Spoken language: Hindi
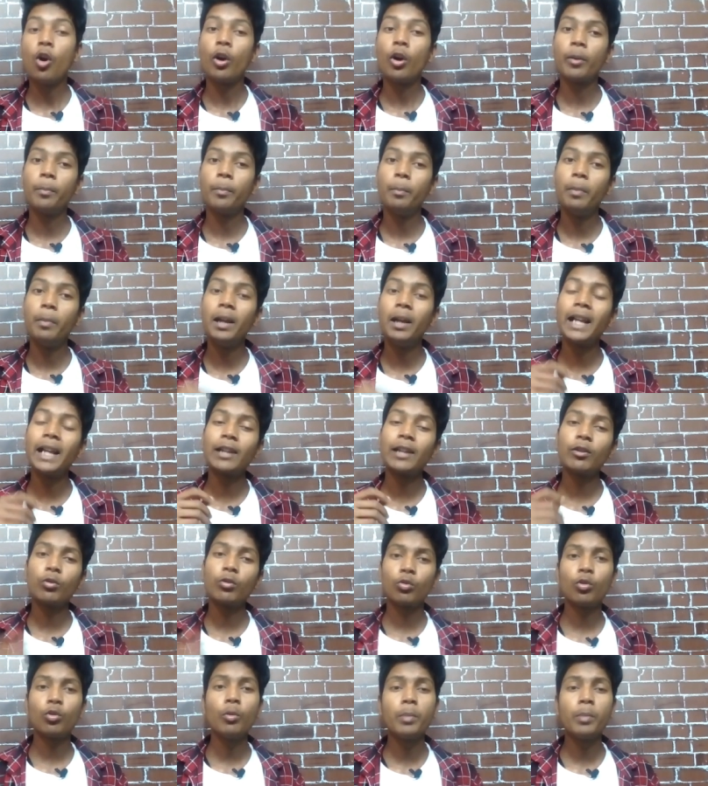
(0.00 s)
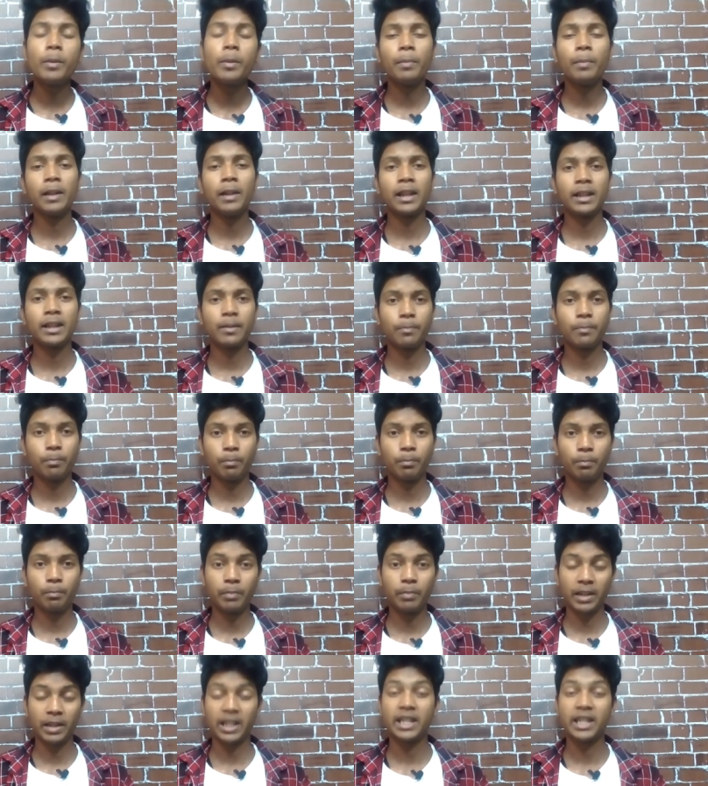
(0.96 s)
और बेल आइकन को भी प्रेस
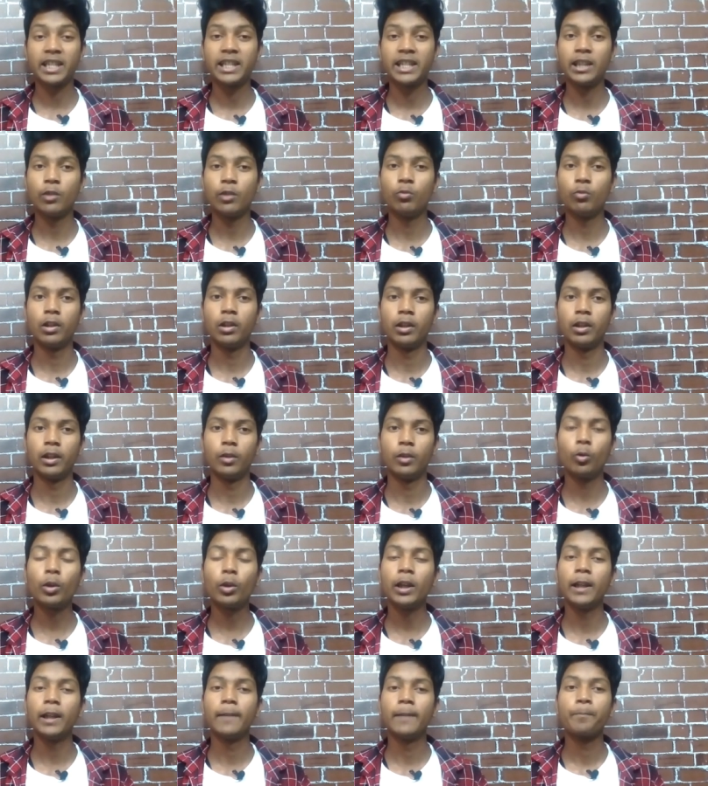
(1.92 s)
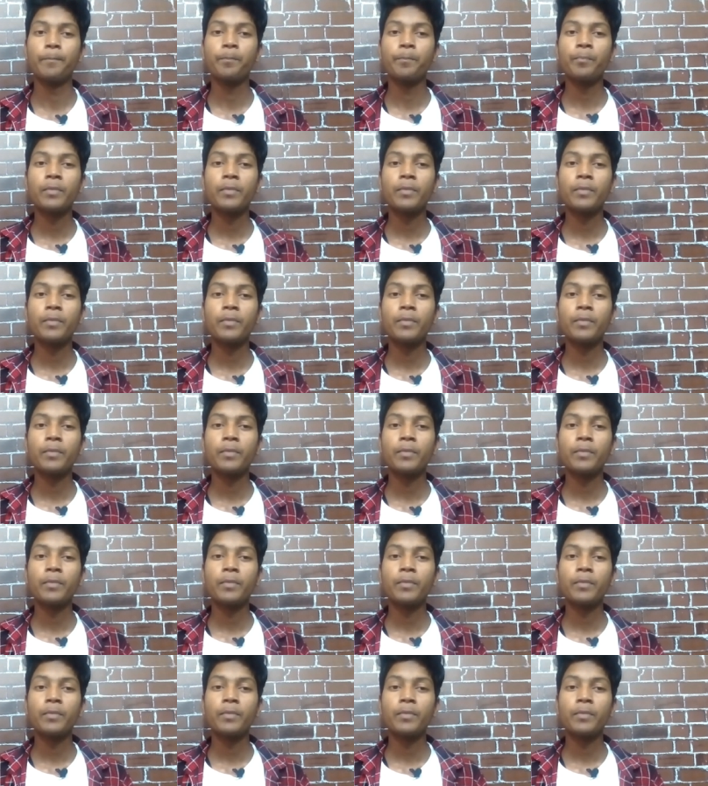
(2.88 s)
प्रेस किए हुए हैं ओके